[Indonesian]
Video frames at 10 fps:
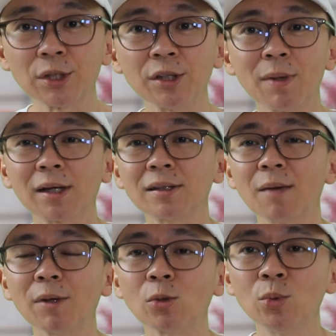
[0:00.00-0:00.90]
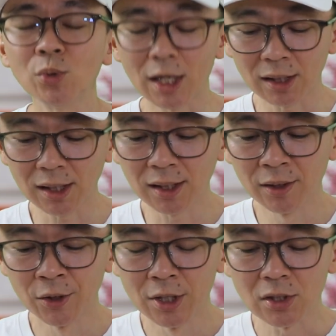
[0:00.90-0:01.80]
Jadi market cap itu nanti
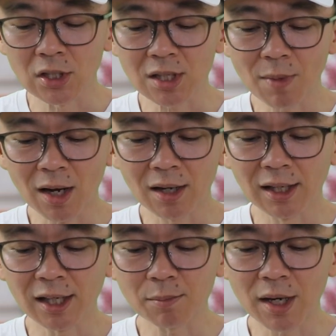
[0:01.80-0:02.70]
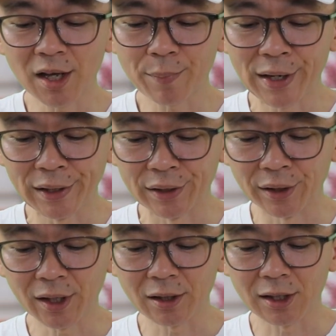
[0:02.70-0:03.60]
sistem akan melihat mana yang paling gede.